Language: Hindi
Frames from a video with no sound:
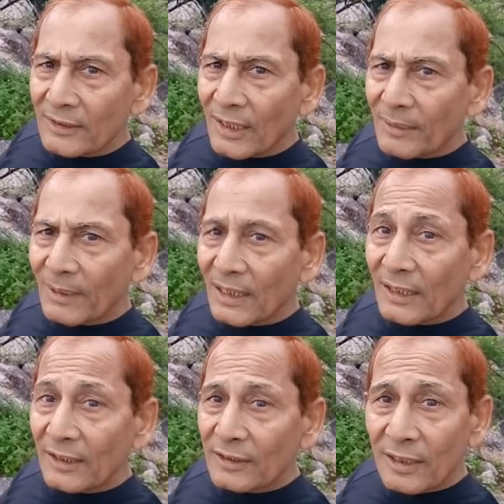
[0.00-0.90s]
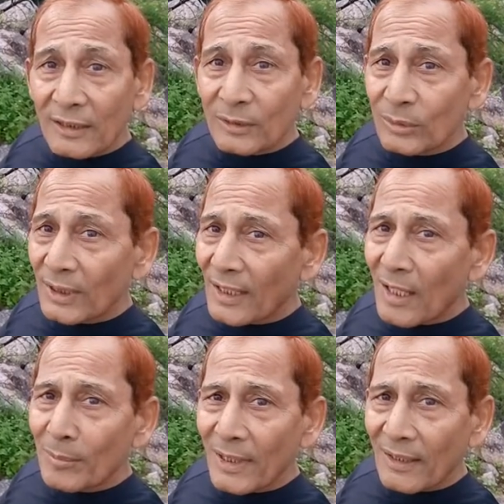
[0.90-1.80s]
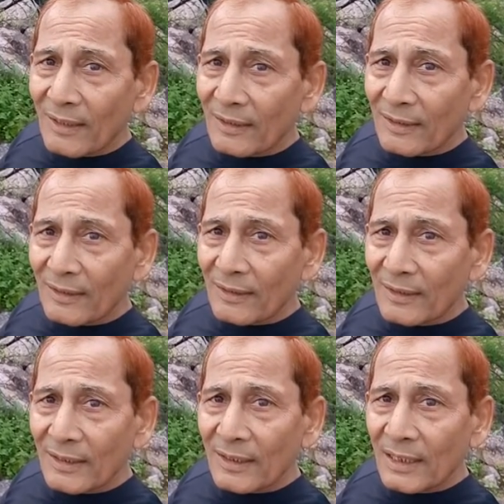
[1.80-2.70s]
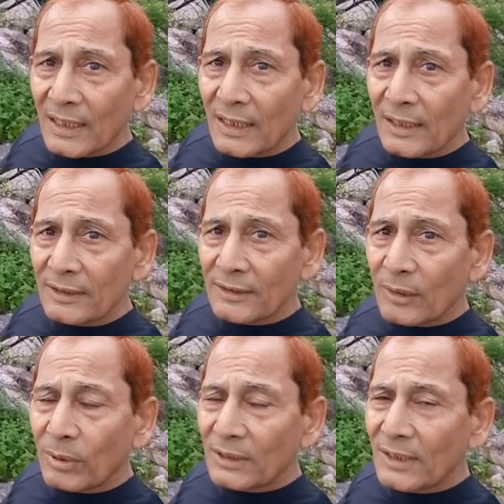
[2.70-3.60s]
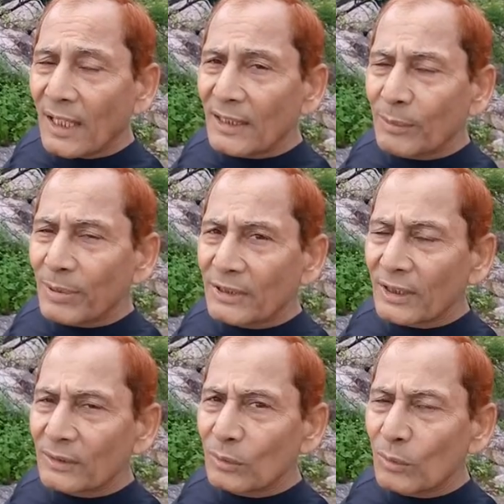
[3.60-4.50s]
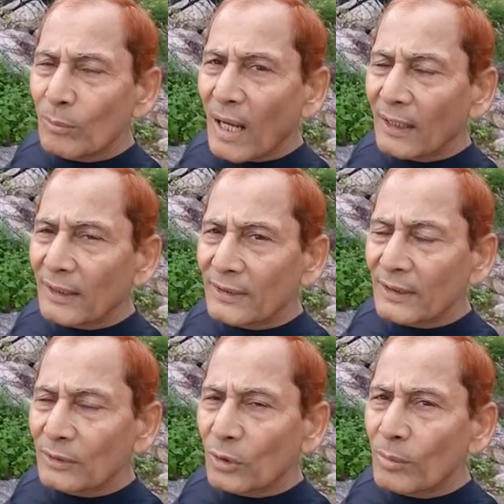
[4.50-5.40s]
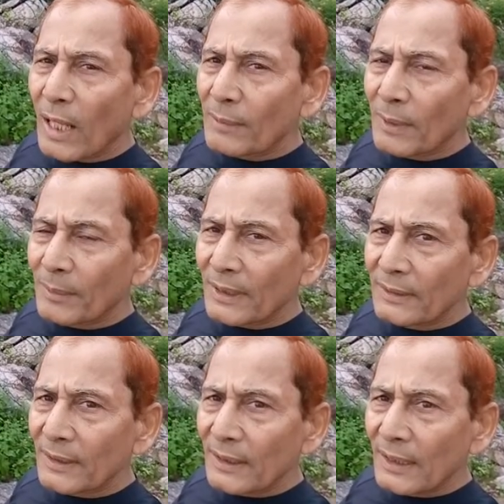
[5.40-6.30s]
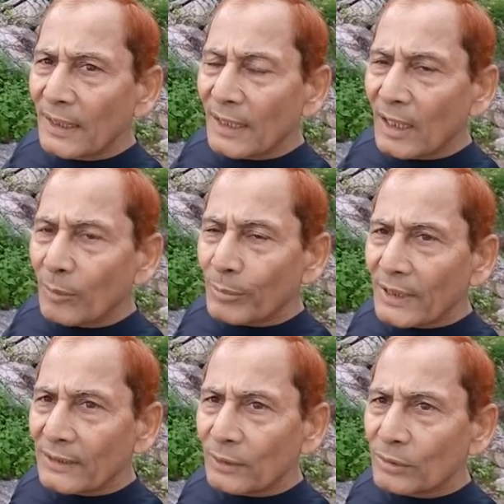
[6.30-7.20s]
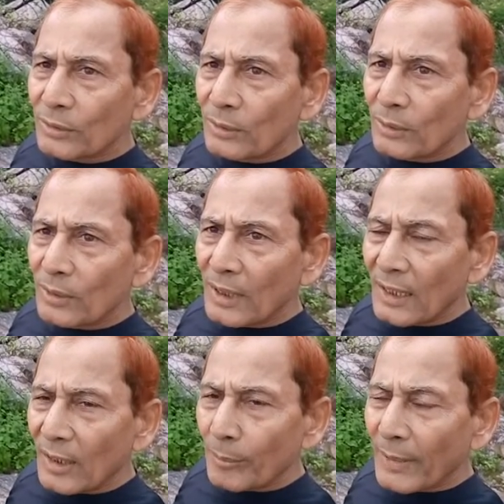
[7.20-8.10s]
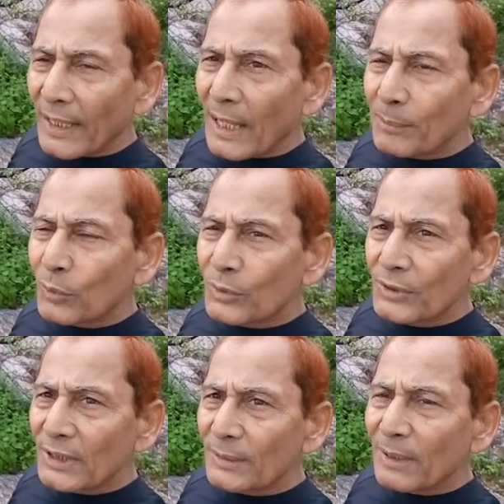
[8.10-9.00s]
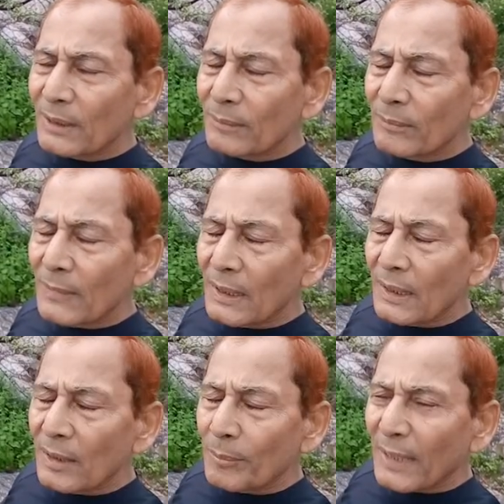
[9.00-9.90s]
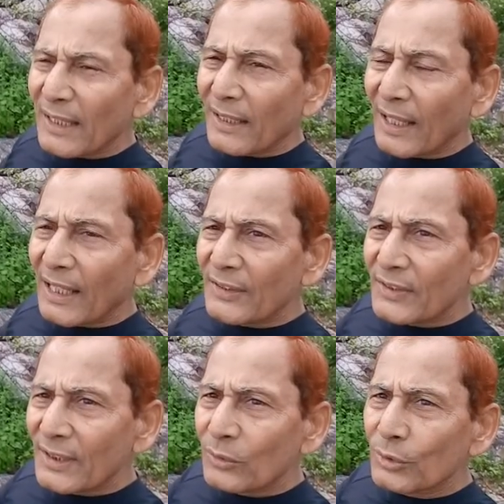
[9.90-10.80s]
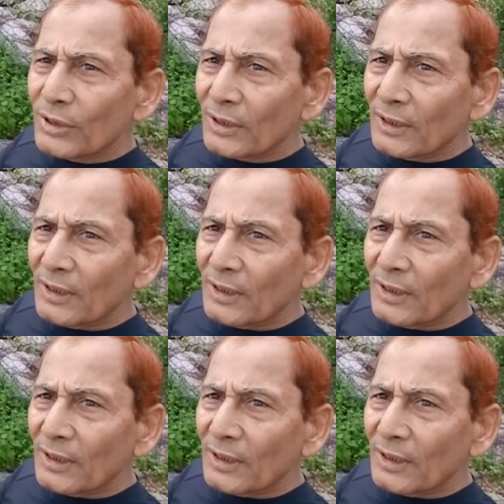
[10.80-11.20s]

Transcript: सर्वे संतु निरामया सर्वभद्राणी पश्यंतु माँ कश्य दुख भाग भवे प्रिय दोस्तों मैं आपको जीवन में ऐसी कुछ